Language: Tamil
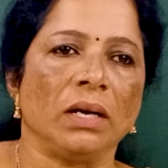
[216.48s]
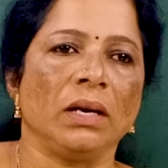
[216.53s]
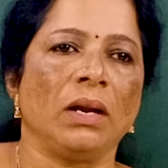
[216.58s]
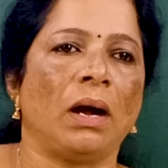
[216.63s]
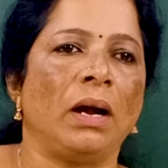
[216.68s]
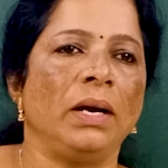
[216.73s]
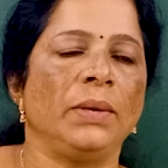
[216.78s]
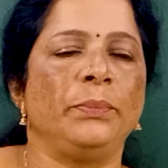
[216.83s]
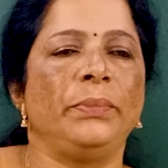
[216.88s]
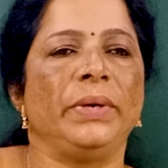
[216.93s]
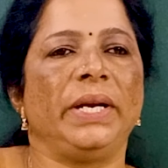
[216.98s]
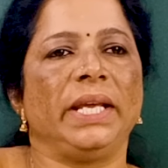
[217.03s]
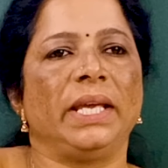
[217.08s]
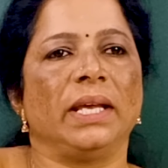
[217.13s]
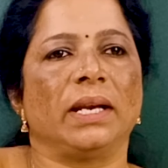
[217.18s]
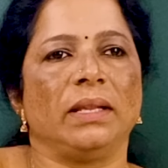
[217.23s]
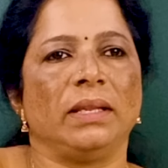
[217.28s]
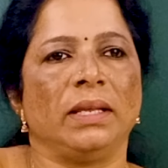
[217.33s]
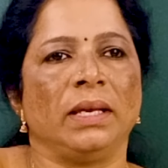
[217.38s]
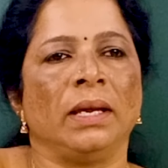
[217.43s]
டாட்
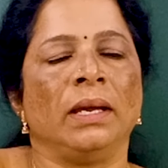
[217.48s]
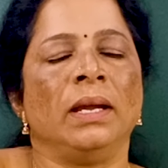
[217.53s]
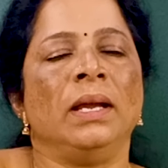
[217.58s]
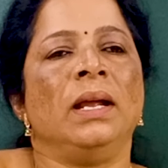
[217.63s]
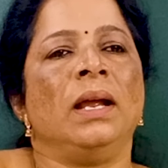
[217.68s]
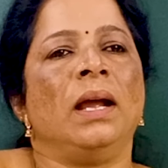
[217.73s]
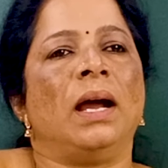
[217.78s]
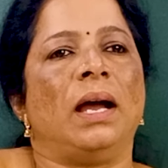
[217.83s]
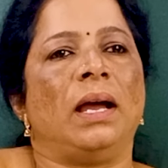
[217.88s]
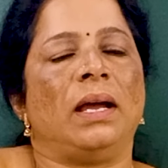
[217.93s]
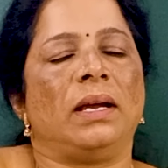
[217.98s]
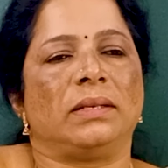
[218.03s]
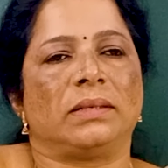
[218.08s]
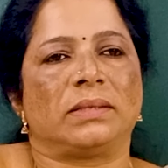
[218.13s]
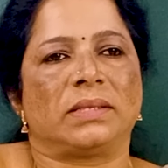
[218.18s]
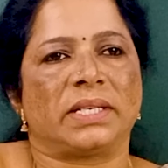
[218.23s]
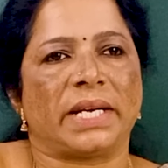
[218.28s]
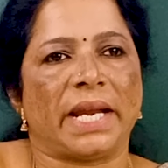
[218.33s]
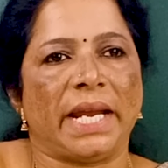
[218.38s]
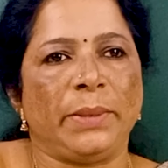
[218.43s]
பிடிக்கிறது
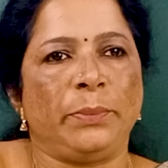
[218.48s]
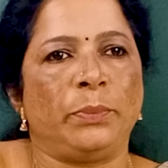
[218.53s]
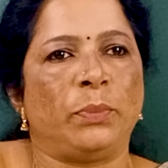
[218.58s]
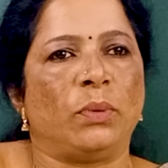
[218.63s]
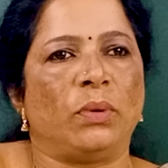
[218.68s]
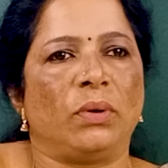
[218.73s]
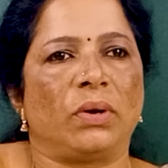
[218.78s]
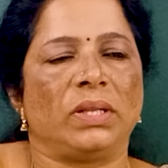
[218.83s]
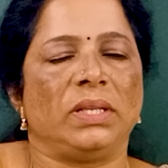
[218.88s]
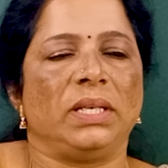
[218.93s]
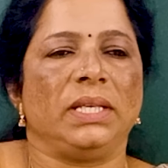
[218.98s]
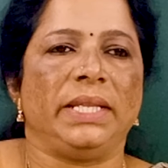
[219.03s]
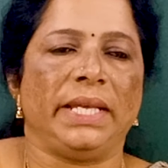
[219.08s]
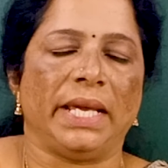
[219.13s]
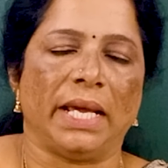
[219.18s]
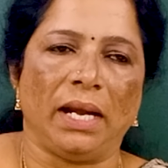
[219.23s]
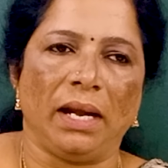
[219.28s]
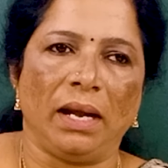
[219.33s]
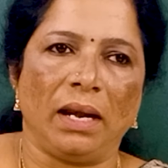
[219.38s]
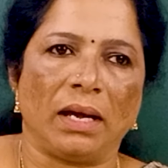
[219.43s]
ஸ்ட்ரெயிட் போடுறது இது
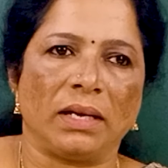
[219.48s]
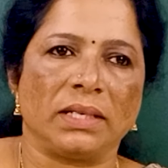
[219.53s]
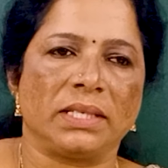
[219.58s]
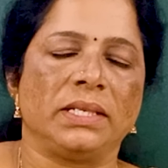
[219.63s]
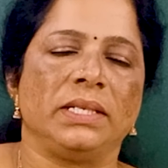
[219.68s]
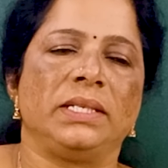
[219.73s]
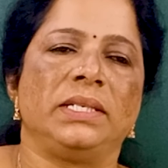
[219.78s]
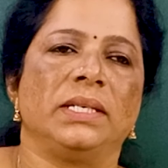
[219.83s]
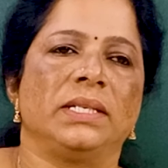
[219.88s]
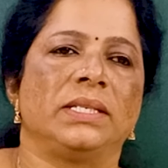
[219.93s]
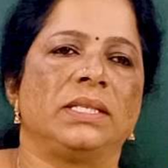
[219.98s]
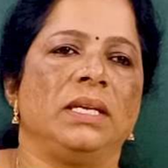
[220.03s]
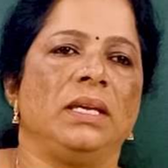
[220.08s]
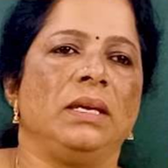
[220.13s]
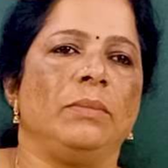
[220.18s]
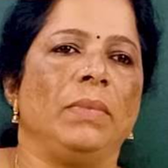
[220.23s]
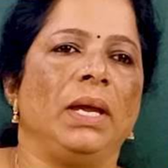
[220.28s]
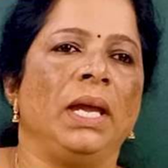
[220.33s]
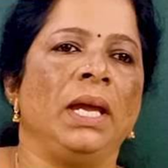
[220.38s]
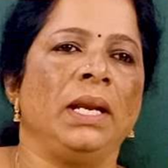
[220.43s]
எல்லா
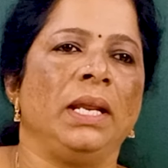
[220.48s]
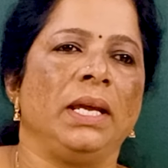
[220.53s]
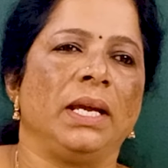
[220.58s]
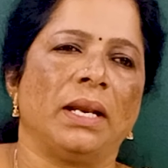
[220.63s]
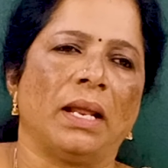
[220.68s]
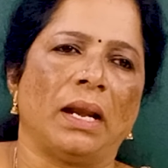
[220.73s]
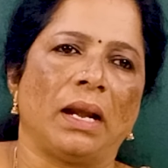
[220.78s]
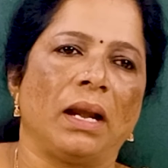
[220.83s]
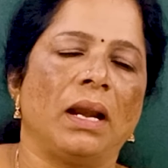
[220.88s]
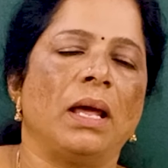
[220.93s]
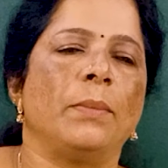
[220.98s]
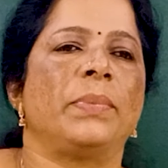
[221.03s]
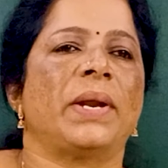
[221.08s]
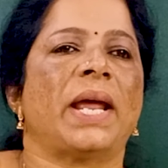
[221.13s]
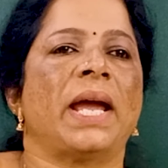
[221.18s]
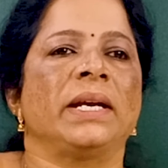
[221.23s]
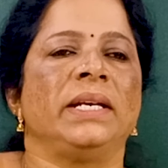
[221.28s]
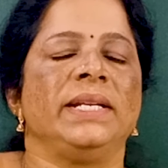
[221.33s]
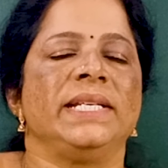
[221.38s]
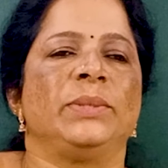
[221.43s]
ஸ்டிச்சஸையுமே நீங்கள் நல்லா
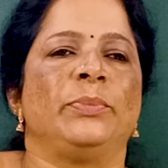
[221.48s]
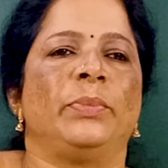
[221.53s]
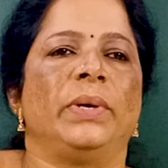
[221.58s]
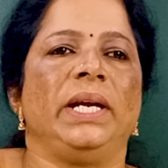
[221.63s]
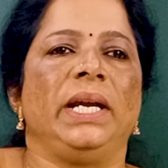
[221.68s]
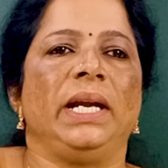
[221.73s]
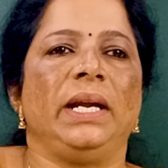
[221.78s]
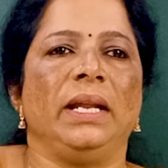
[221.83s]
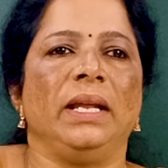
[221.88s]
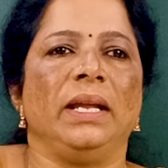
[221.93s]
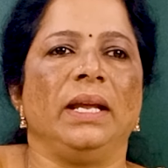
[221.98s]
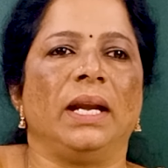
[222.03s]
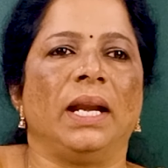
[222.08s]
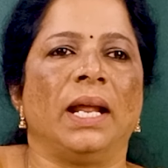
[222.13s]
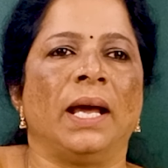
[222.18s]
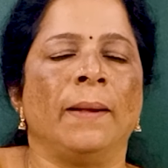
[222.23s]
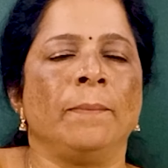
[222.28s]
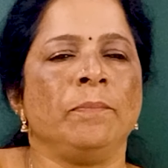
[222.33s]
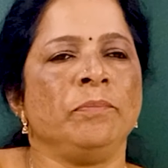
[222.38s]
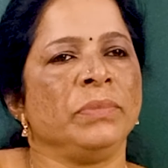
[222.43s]
ப்ராக்டிஸ்
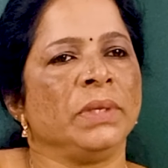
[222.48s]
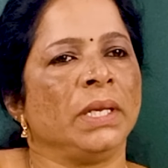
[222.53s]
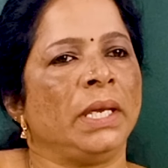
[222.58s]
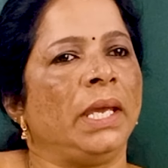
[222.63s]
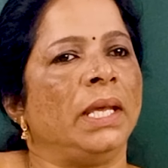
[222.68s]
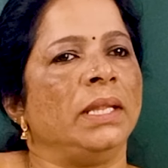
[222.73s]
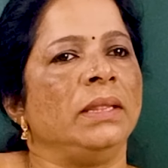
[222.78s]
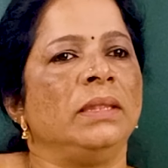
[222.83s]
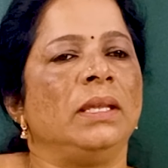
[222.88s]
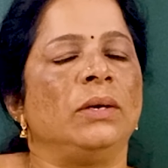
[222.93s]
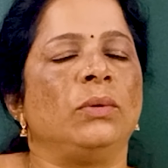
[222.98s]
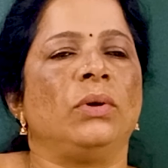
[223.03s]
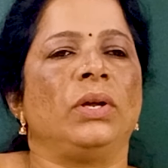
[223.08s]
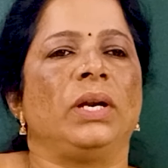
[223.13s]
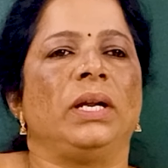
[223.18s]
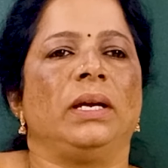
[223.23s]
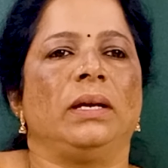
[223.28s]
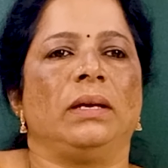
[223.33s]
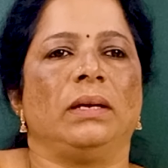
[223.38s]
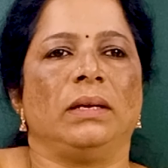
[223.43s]
பண்ணிட்டீங்கன்னா எந்த
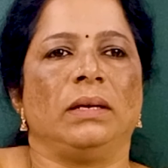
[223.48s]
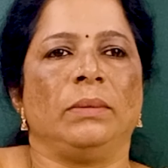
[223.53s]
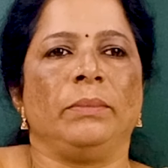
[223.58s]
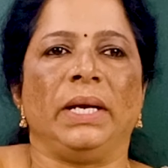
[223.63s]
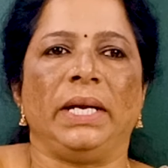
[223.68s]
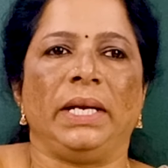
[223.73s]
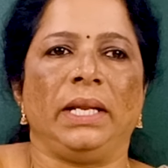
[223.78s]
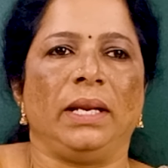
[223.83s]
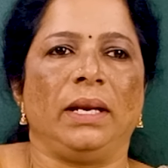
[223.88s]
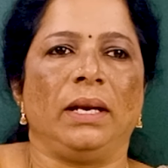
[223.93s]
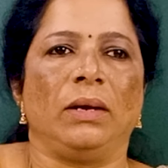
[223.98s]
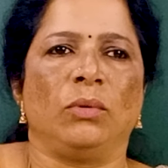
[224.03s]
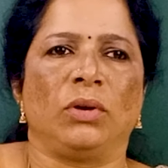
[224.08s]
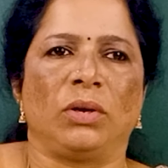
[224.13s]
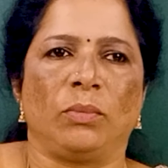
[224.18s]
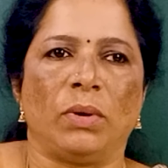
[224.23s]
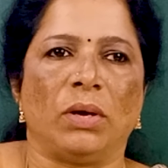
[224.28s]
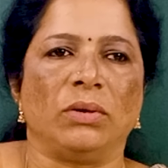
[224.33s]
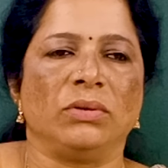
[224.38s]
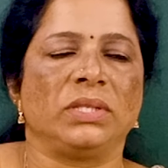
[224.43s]
ஒரு மெட்டீரியல்
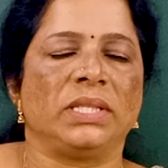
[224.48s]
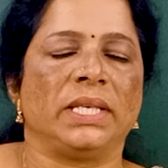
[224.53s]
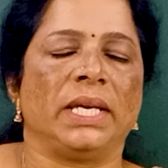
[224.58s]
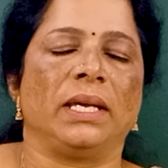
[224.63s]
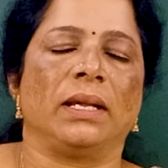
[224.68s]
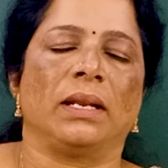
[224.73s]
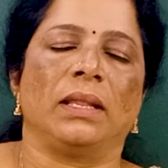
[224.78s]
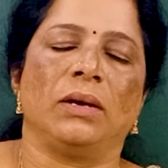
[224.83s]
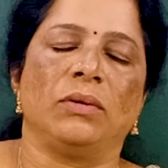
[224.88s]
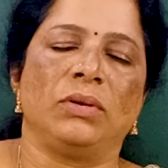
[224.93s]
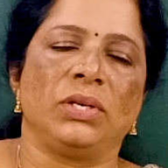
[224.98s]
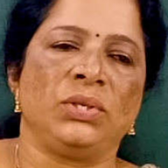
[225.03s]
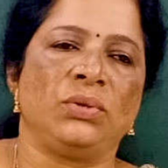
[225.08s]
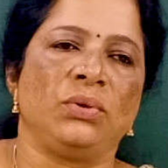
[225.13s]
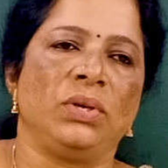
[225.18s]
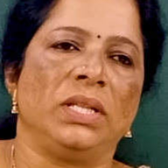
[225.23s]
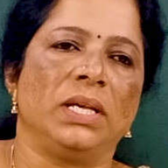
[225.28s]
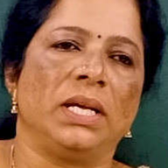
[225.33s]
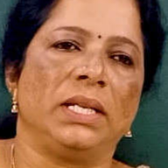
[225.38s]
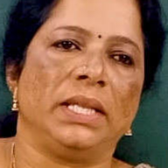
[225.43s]
ஒரு ப்ளவுஸ் தைக்கிறதா ஒரு
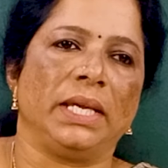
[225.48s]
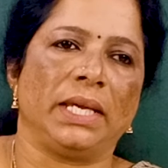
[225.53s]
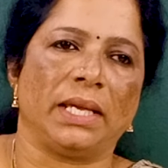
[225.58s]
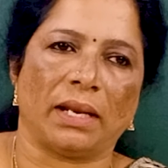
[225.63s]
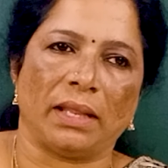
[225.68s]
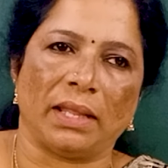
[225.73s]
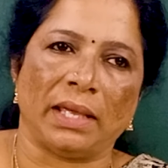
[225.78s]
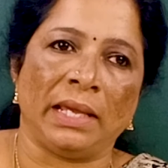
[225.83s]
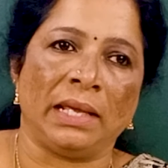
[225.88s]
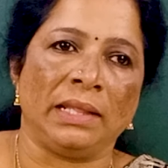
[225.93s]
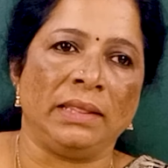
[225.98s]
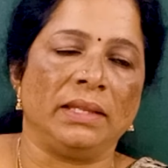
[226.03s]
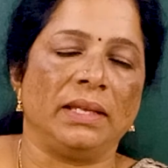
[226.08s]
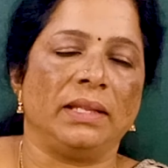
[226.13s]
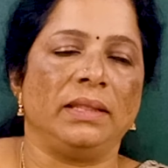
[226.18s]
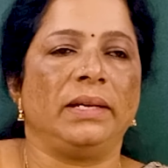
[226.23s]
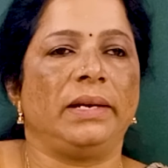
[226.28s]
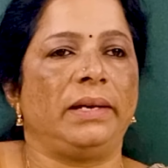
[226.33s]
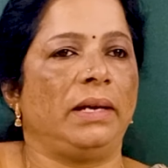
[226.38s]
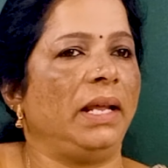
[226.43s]
சுடிதார் தைக்கிறதா
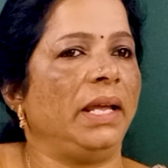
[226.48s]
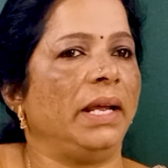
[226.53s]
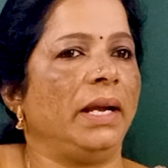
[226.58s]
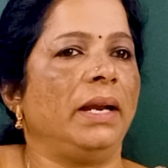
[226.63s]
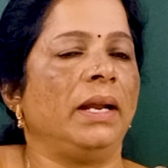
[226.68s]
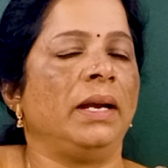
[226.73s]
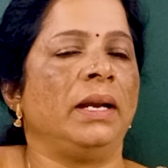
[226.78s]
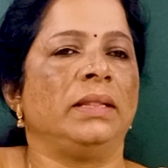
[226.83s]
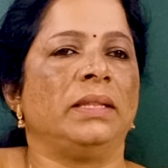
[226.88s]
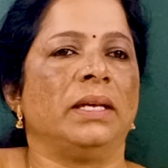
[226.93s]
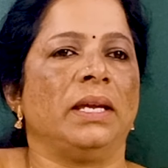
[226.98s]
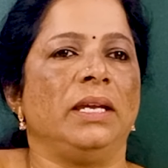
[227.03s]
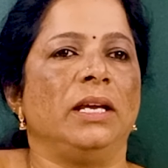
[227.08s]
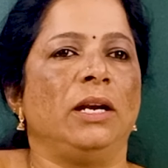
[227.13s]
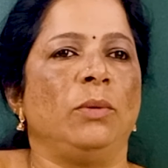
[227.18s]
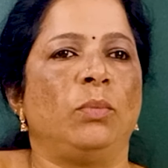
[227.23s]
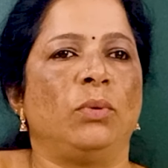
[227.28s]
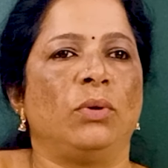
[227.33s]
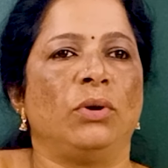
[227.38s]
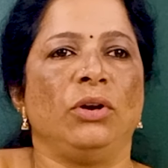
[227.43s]
எந்தெந்த இடத்துல என்னென்ன
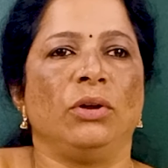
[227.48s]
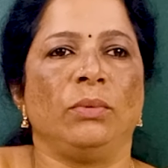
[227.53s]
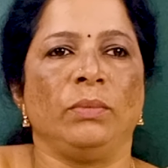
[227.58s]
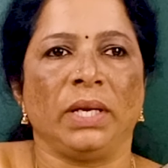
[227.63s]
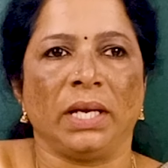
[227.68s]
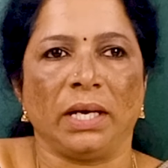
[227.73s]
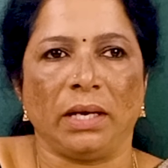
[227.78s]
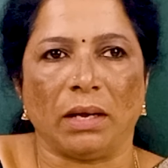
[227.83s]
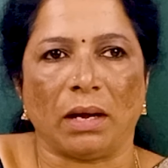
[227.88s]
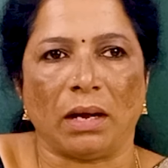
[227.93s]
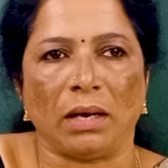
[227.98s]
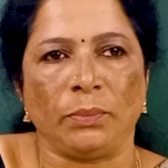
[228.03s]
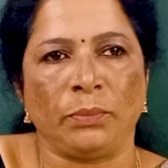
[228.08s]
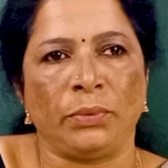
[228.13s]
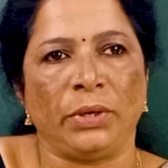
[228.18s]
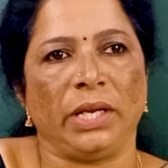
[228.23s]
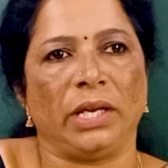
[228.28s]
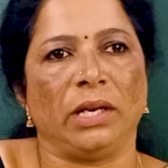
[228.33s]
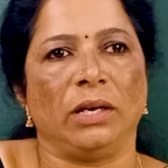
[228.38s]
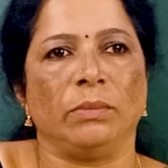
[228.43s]
தையல் போடணும் இங்கே டாட்
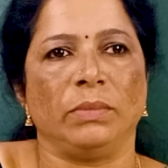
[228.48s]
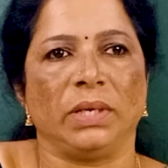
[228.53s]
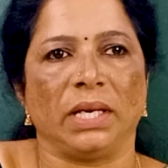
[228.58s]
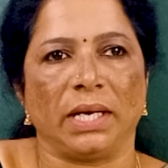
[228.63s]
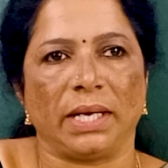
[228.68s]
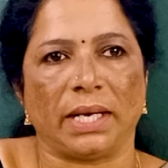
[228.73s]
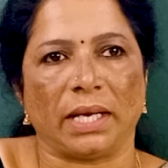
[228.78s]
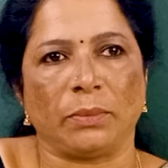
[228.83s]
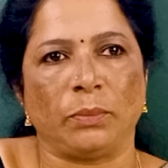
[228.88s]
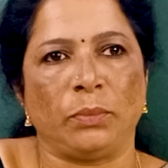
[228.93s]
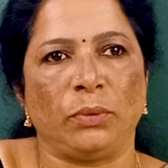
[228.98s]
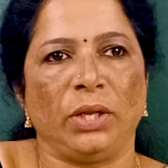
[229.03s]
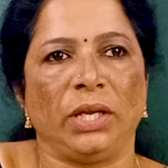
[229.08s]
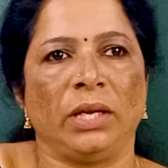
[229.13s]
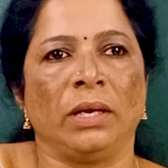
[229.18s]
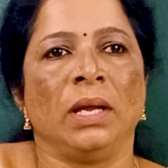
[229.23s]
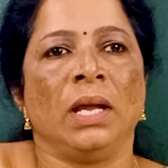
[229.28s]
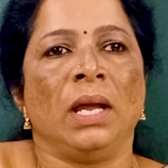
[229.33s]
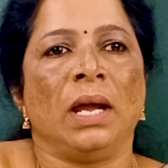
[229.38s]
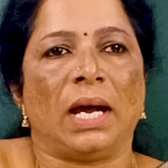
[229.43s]
பிடிக்கணும் இங்கே டக் பிடி
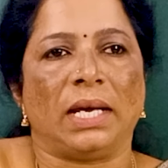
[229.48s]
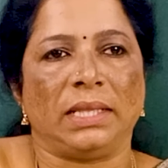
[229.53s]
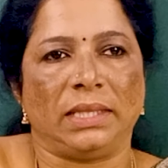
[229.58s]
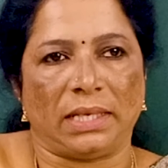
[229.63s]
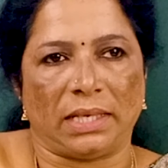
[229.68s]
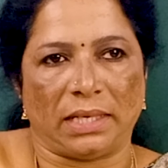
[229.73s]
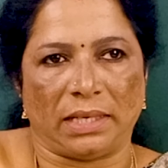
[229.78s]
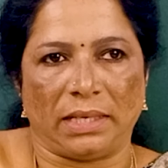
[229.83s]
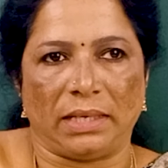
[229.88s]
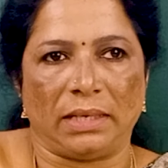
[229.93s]
அந்த